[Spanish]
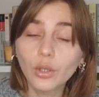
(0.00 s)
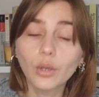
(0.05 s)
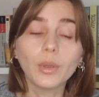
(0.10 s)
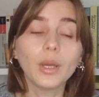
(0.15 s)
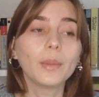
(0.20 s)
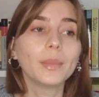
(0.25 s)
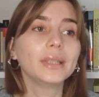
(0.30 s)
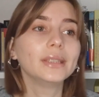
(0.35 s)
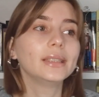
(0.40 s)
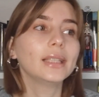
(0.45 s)

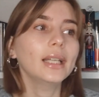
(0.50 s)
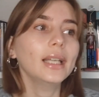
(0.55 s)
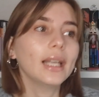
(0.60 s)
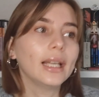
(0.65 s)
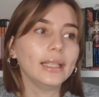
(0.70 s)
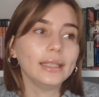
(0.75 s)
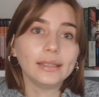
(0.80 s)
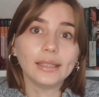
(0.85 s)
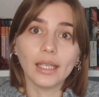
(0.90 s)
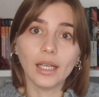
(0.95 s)
obviamente, la
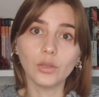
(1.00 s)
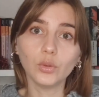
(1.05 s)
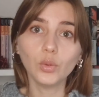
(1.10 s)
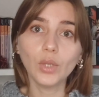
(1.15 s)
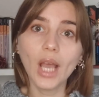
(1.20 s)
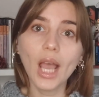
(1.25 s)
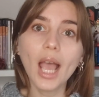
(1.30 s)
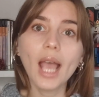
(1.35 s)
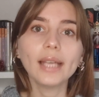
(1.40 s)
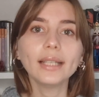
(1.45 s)

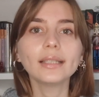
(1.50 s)
literatura ha